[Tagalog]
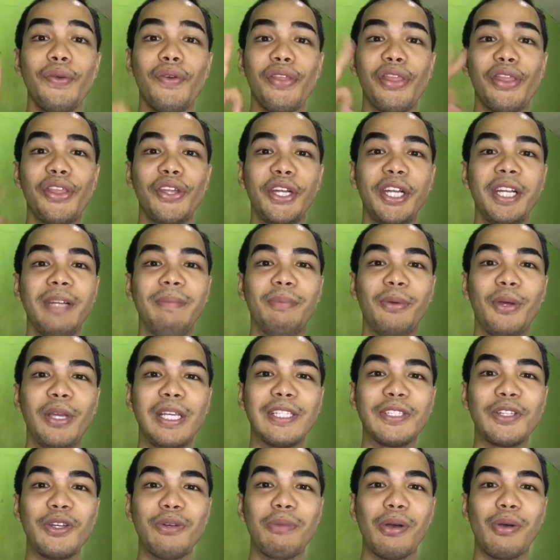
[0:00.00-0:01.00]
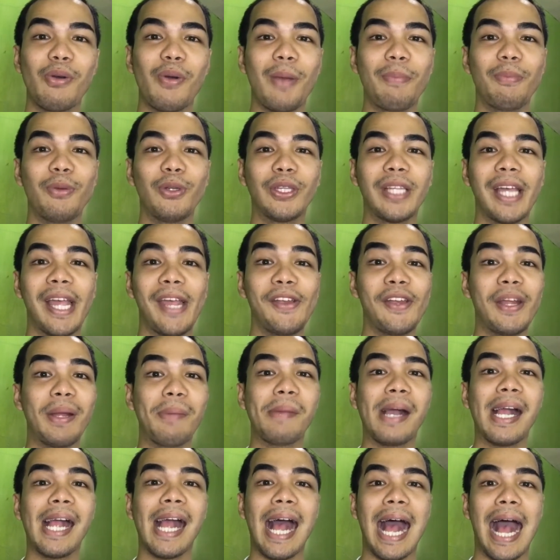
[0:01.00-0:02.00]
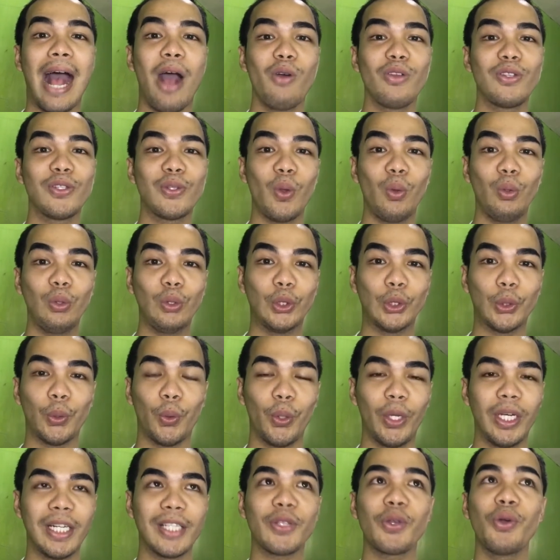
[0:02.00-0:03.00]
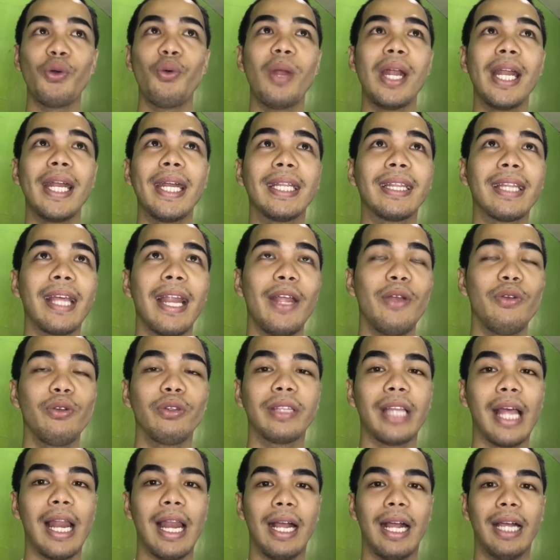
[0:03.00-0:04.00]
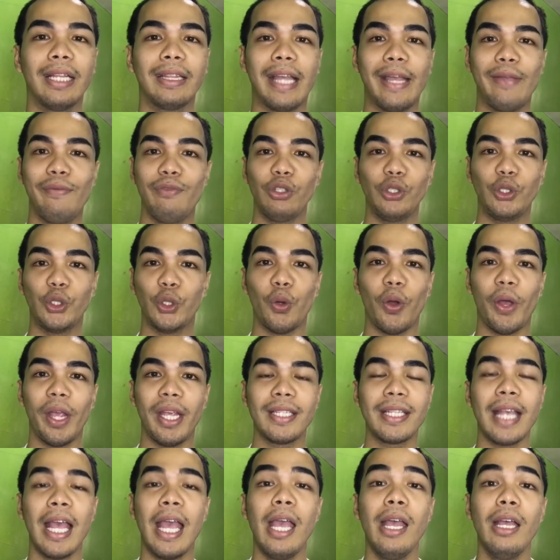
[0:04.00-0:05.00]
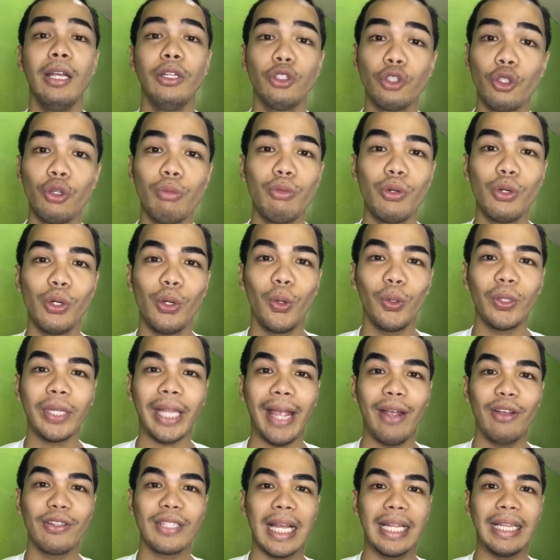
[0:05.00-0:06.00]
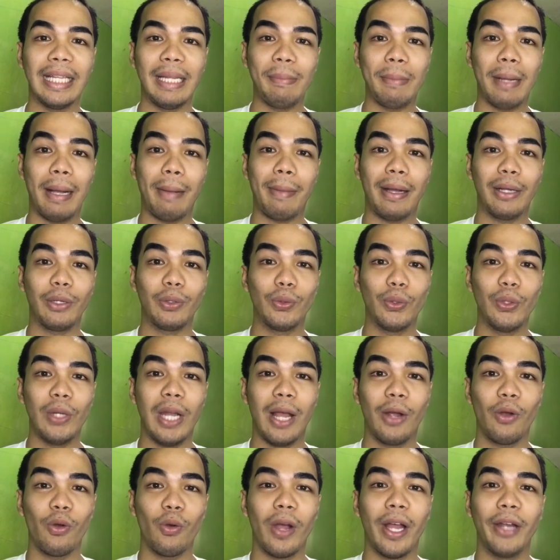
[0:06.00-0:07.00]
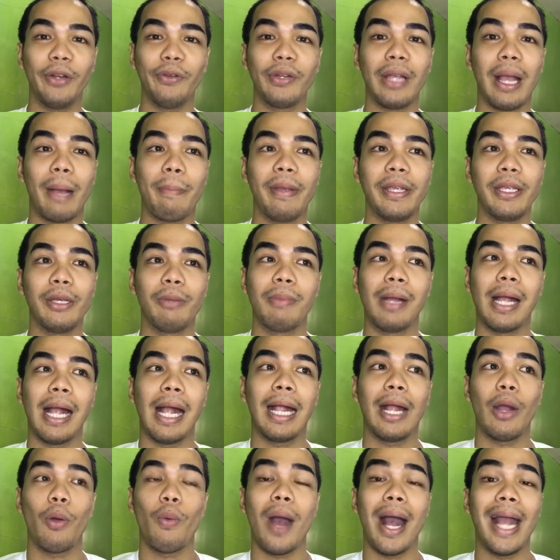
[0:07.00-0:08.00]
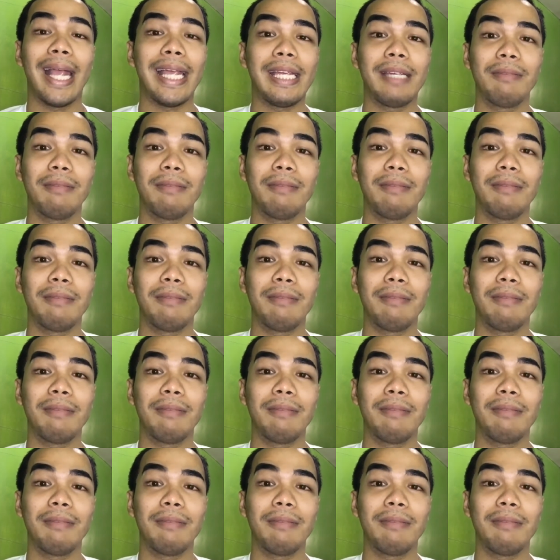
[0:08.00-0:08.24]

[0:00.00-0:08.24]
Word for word: yung third po is gumawa po tayo ng mga household chores. Kung wala na tayong talaga tayong choice, tumulong tayo sa ating mga magulang kung ano nga ba yung mga gawaing